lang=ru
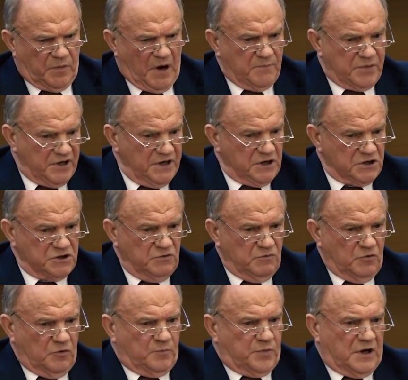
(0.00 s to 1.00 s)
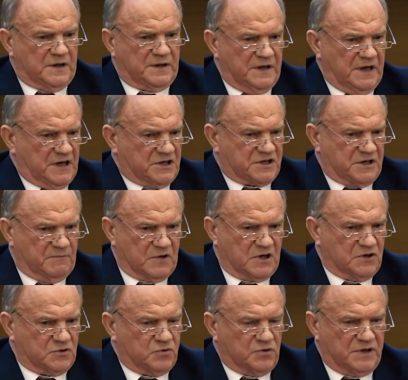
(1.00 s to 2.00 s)
По-прежнему под нашим
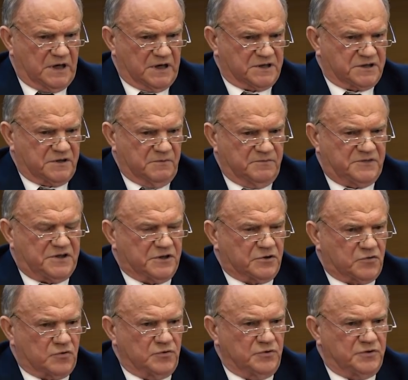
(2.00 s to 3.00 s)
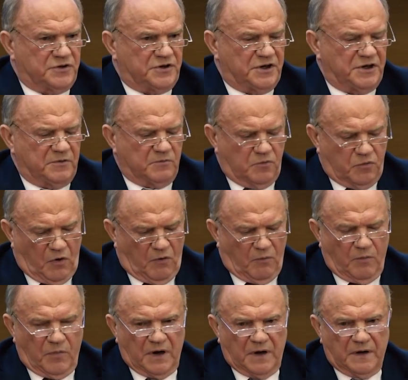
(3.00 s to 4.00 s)
государством тикают три
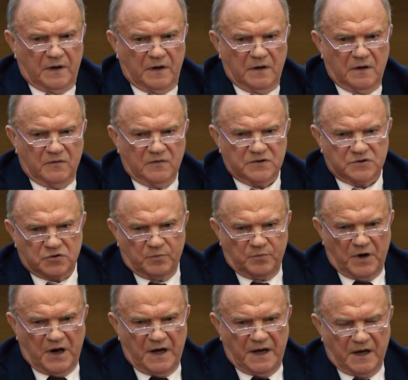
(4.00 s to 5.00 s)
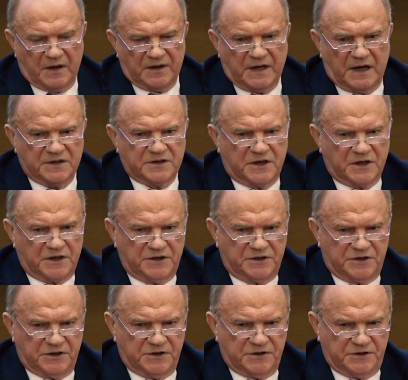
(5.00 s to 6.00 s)
бомбы. Выступая на
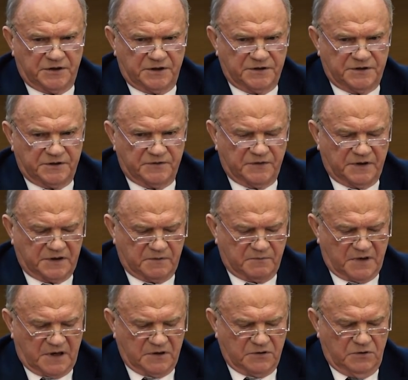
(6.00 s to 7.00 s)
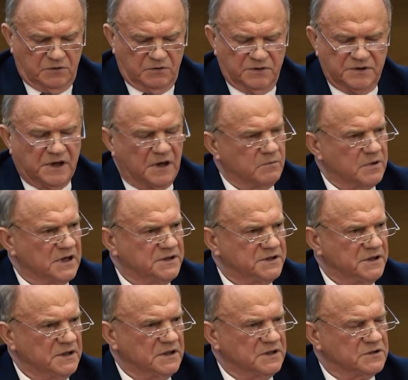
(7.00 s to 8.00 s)
открытии сессии в этом году, я
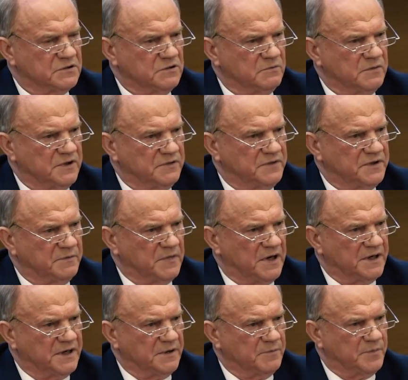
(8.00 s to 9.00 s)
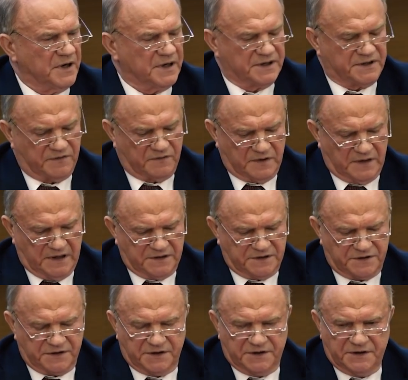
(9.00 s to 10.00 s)
обратил особое внимание партии
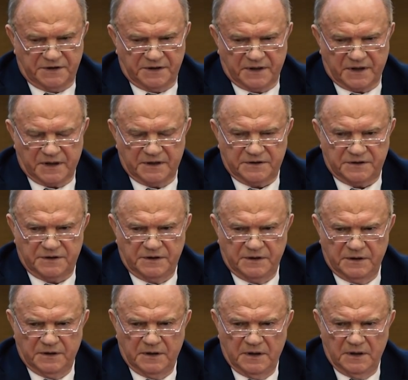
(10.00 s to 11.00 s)
власти «Единая Россия».